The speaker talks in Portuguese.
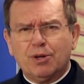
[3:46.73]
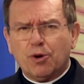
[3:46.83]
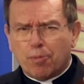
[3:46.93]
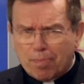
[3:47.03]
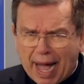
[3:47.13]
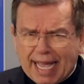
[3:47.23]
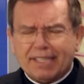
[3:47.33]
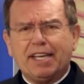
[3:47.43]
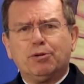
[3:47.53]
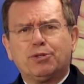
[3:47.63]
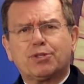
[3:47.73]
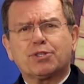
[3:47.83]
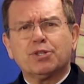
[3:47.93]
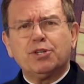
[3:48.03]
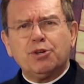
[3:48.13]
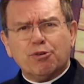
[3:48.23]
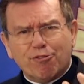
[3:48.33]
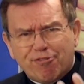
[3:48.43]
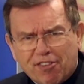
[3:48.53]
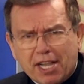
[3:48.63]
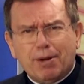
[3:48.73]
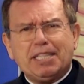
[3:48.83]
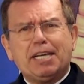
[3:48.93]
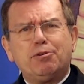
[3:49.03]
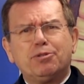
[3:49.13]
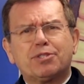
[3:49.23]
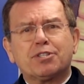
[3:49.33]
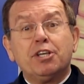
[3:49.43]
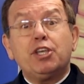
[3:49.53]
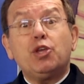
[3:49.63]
O Pai é Deus, o Filho é Deus